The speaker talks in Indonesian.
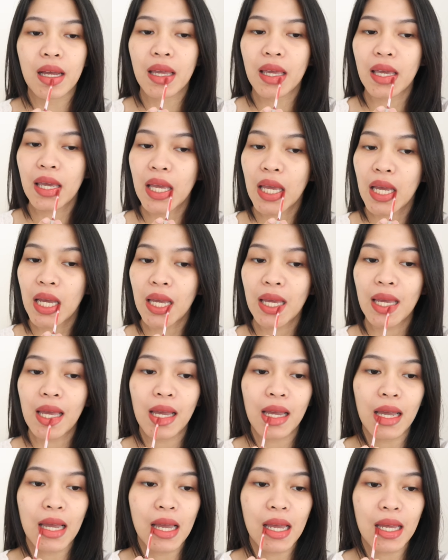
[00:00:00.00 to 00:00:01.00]
keh keh
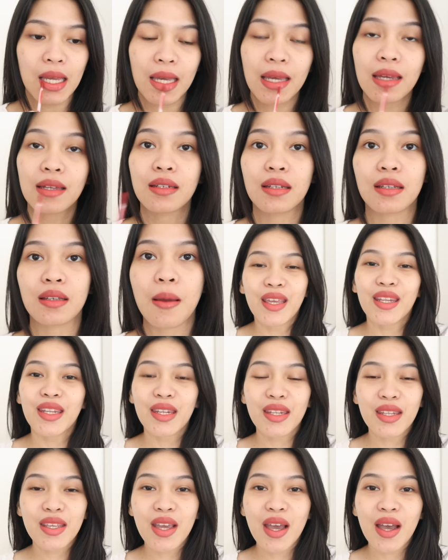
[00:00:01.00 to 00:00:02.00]
keh keh nih. Nah ini
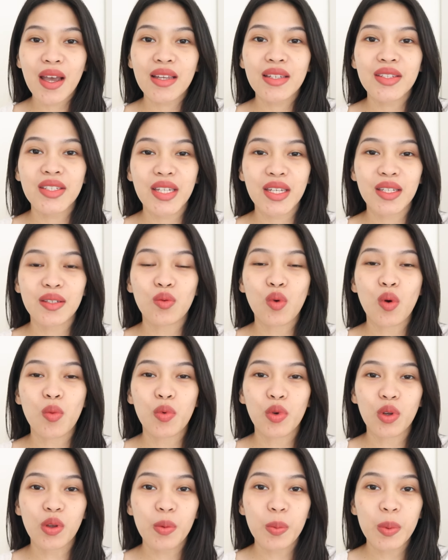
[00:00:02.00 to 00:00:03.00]
dia sheet
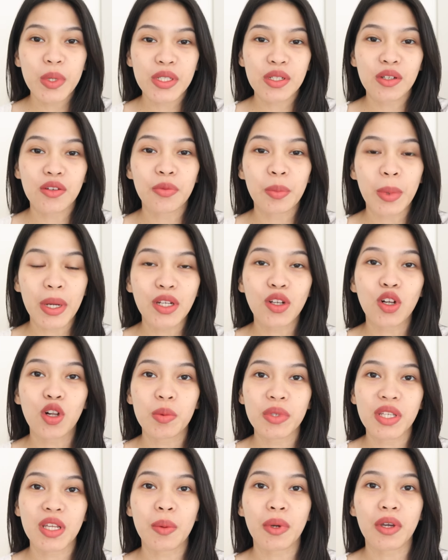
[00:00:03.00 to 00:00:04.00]
20 piece of Mind
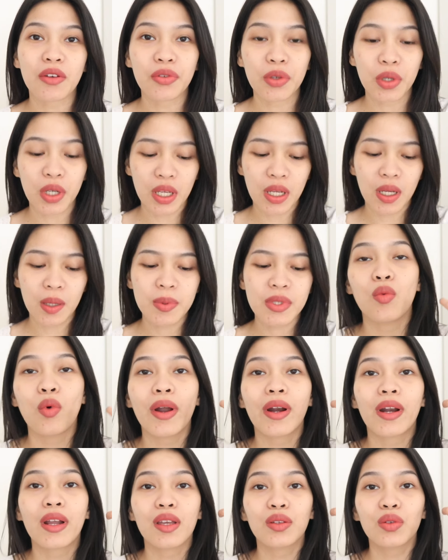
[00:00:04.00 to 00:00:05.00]
kalau misalnya pakai full depth.
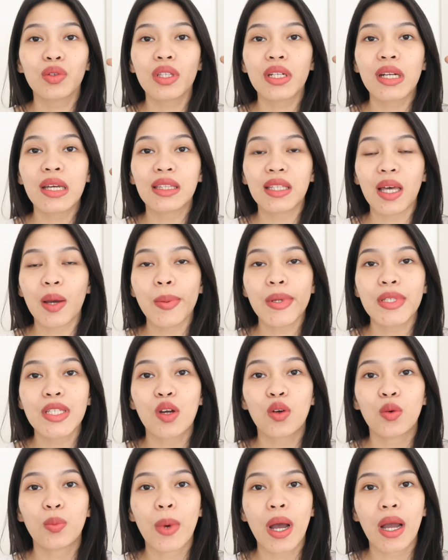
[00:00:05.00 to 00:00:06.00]
Warnanya tuh ternyata pas
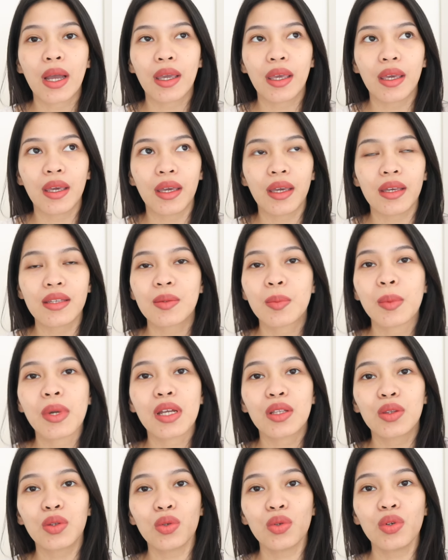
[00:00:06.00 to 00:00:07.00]
aku pakai
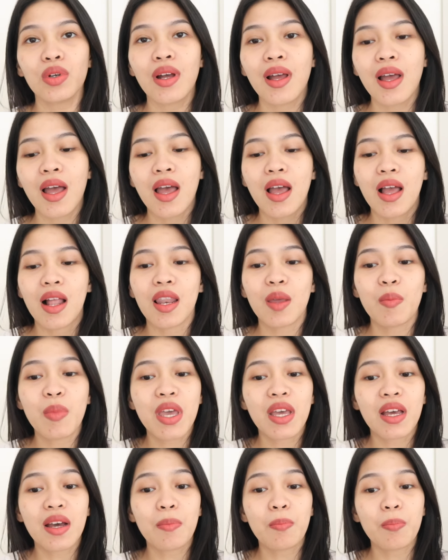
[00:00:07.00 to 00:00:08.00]
sebenarnya tuh
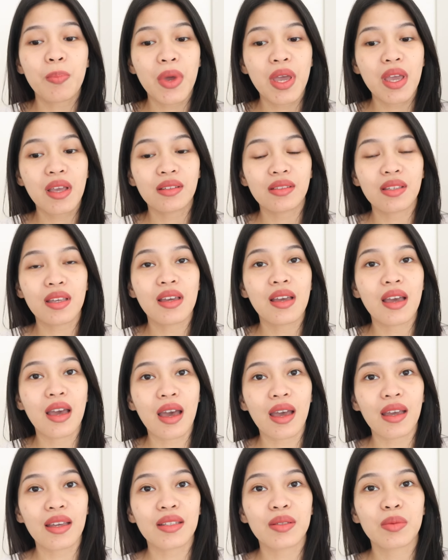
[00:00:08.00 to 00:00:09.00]
lebih ke pink sih
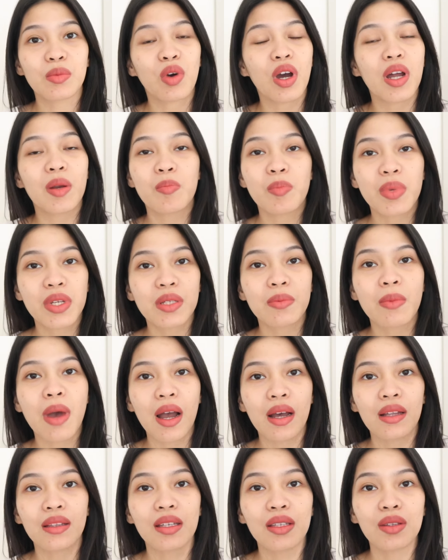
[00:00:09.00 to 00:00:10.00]
guys, bukan peach
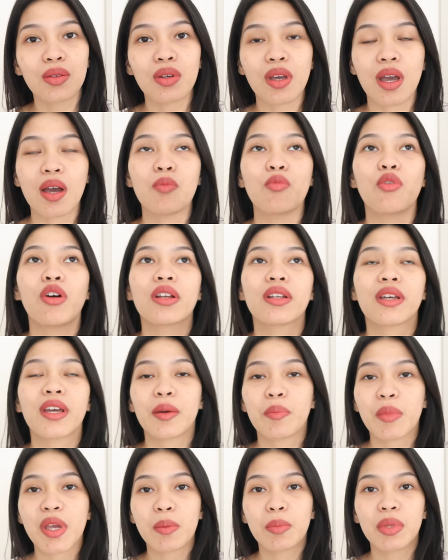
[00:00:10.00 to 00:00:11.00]
banget gitu ya, bukan
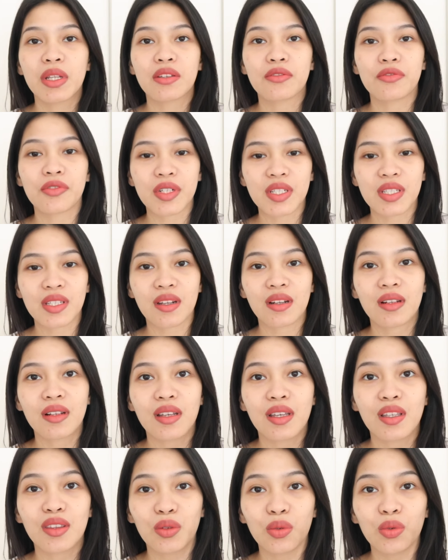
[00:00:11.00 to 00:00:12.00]
kayak Maybelline First Girl
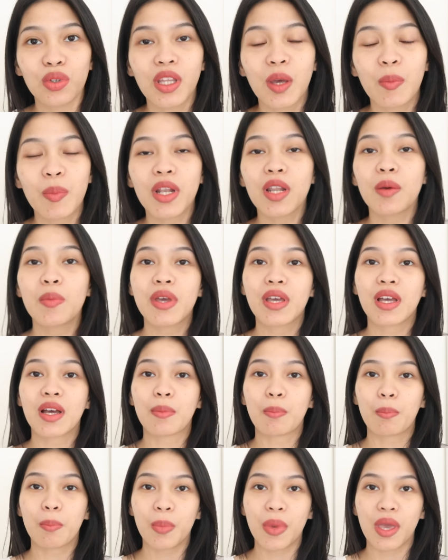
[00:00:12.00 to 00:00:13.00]
gitu, tapi lebih ke
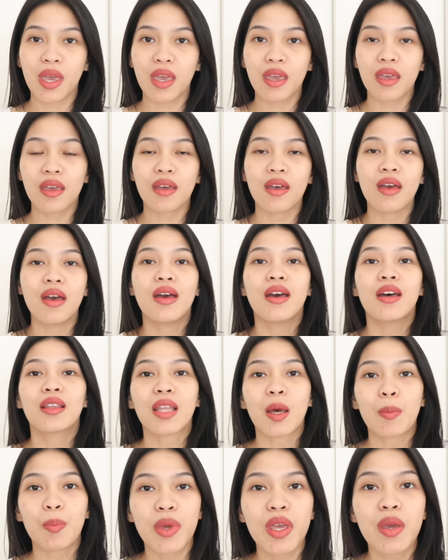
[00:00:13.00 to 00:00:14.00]
pink.
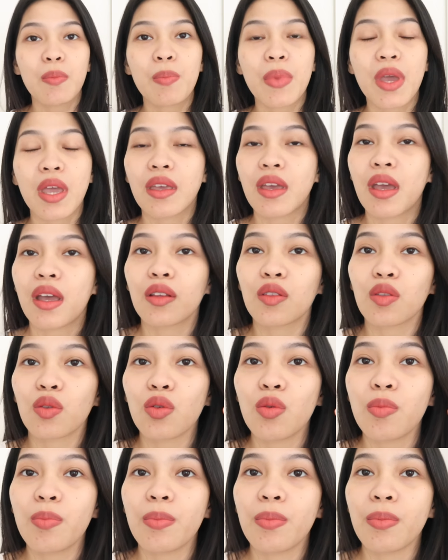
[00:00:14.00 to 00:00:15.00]
Tapi pinknya
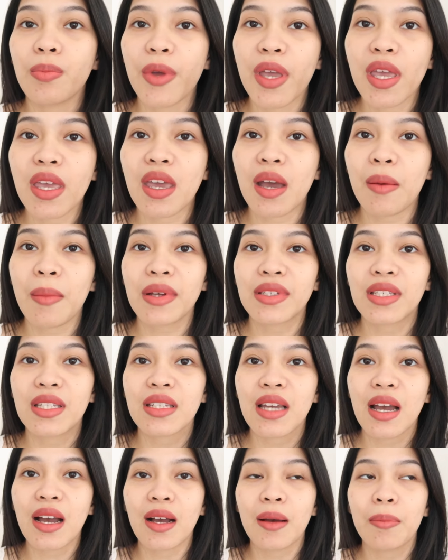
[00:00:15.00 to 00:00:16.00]
itu pink yang masih
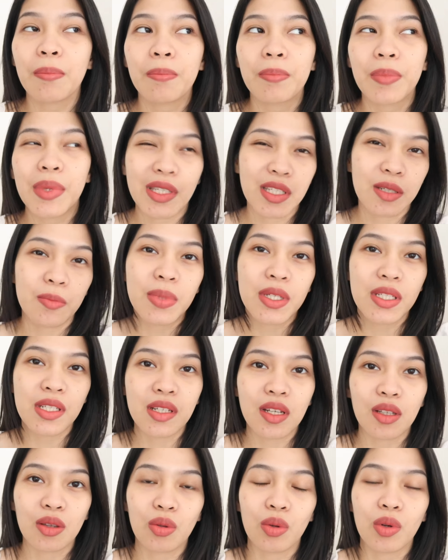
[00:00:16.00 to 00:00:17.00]
cakep peach
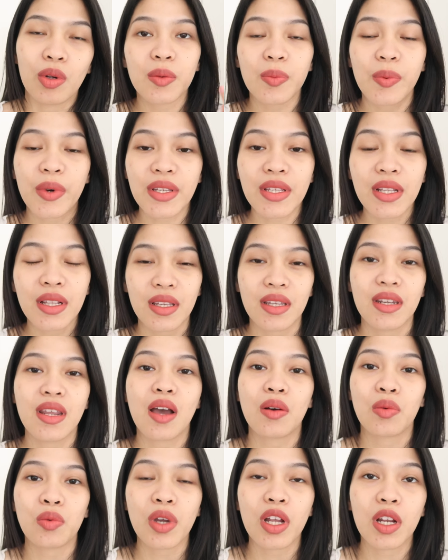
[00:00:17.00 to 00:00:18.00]
peach gitu. Surprisingly di
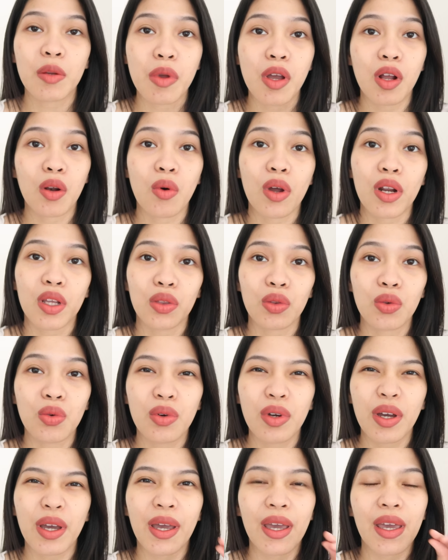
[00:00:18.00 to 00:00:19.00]
aku yang lebih keluar
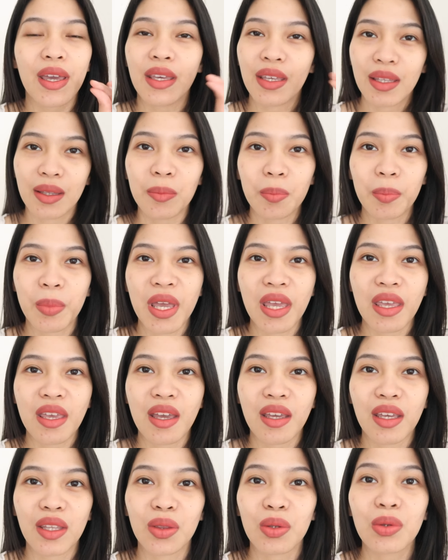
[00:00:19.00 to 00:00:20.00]
itu kayak hint
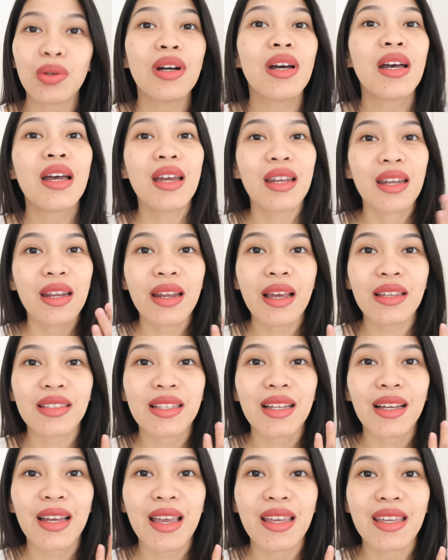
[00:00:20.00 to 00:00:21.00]
pinknya gitu dan
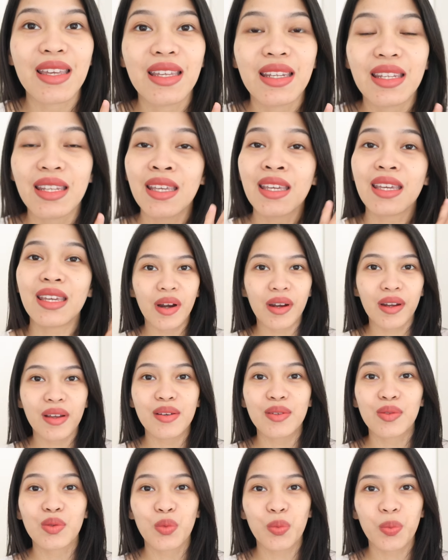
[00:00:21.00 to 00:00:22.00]
hasilnya kayak gini.
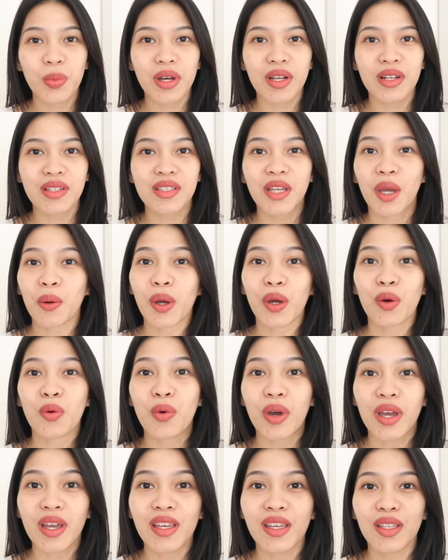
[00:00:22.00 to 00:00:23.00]
Warna yang super cewek
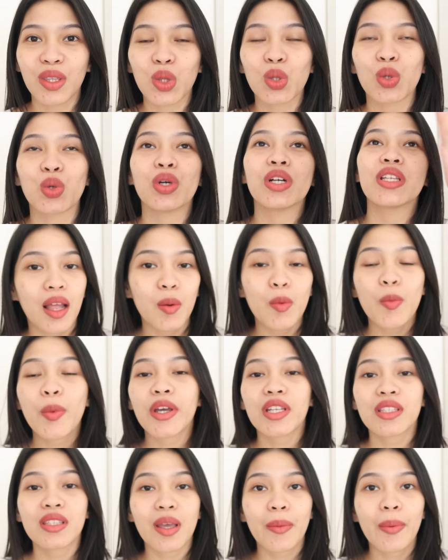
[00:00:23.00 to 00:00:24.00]
kue gitu. Kamu
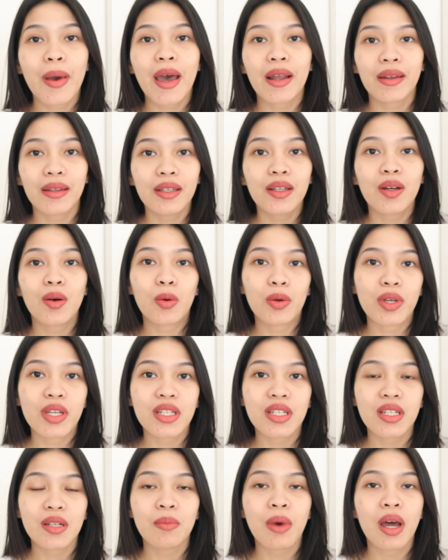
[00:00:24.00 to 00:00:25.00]
pakai setiap hari ke
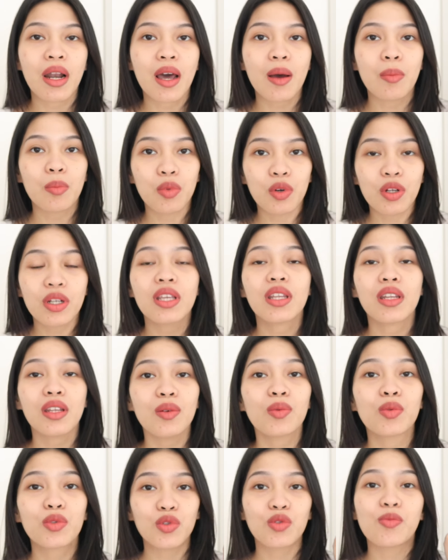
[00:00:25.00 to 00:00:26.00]
occasion manapun, ini
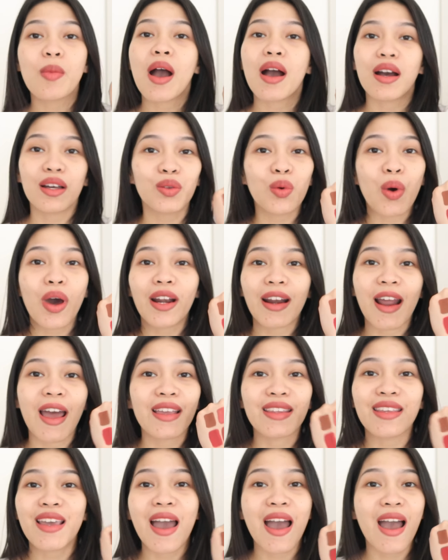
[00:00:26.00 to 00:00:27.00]
lucu banget
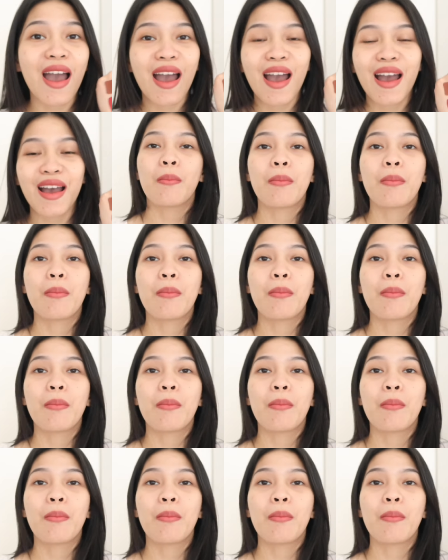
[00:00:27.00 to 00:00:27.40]
warnanya.